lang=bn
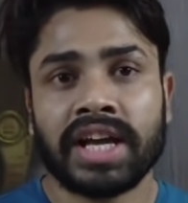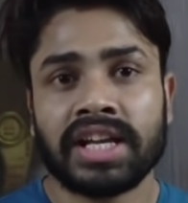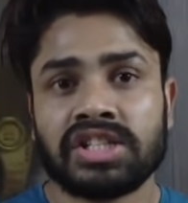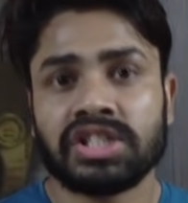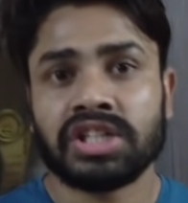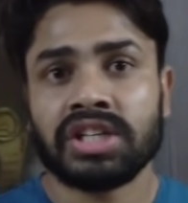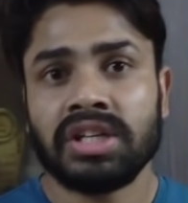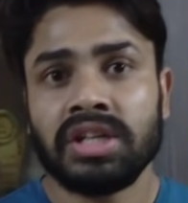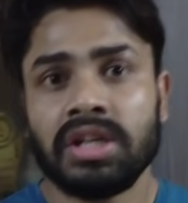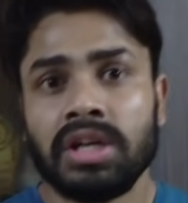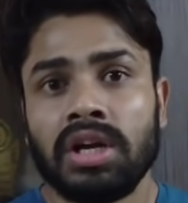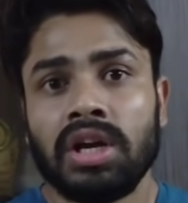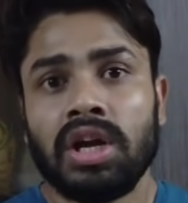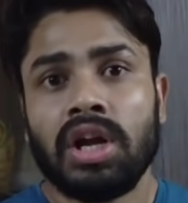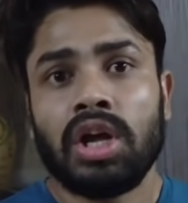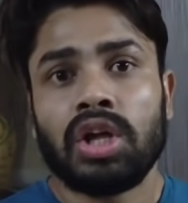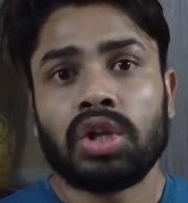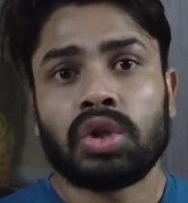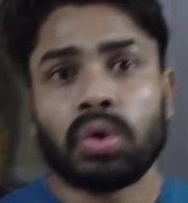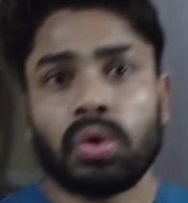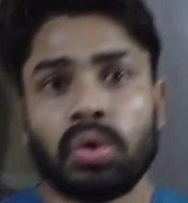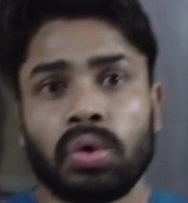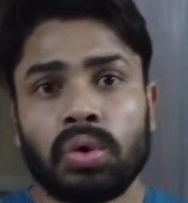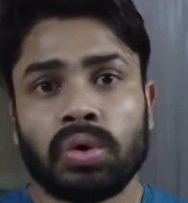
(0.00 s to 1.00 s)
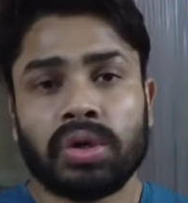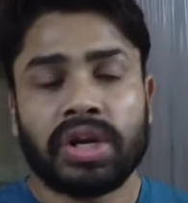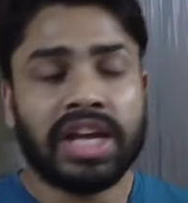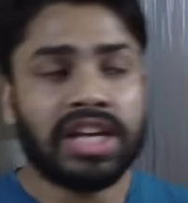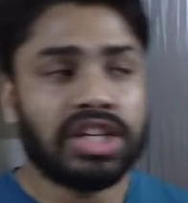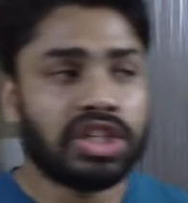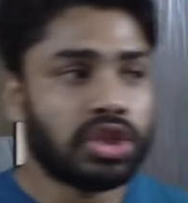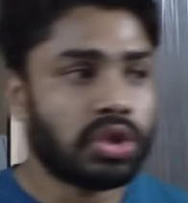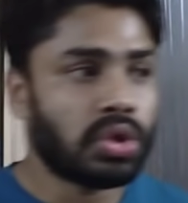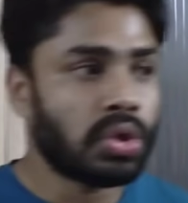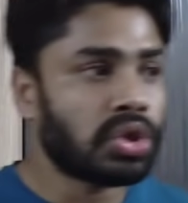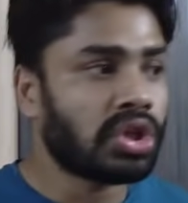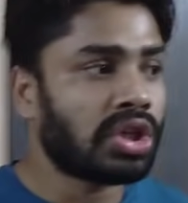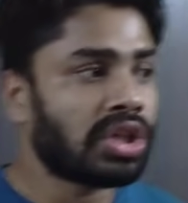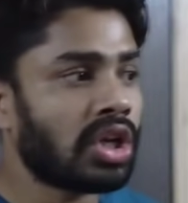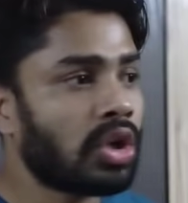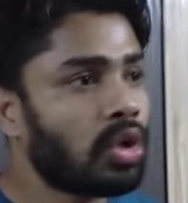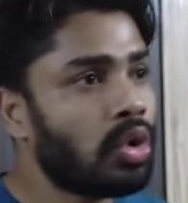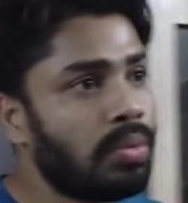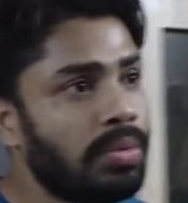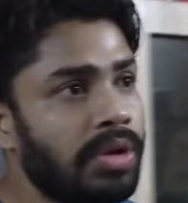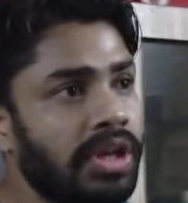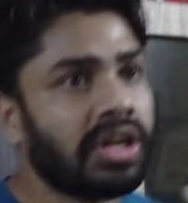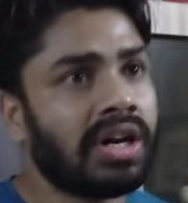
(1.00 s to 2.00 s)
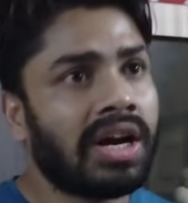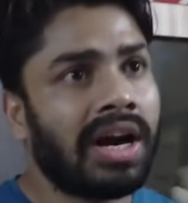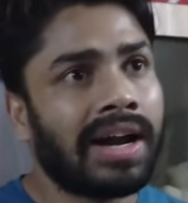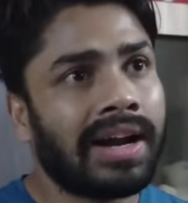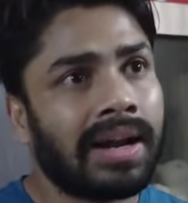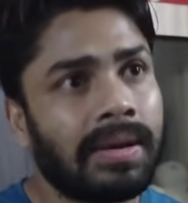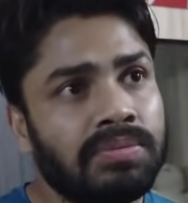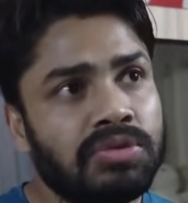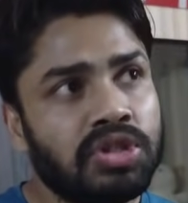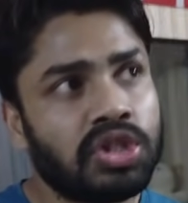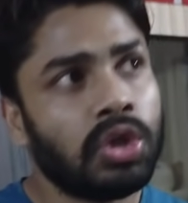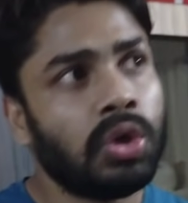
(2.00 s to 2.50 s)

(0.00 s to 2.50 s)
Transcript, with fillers: গেছে তো এই সিচুয়েশনটা খুবই খারাপ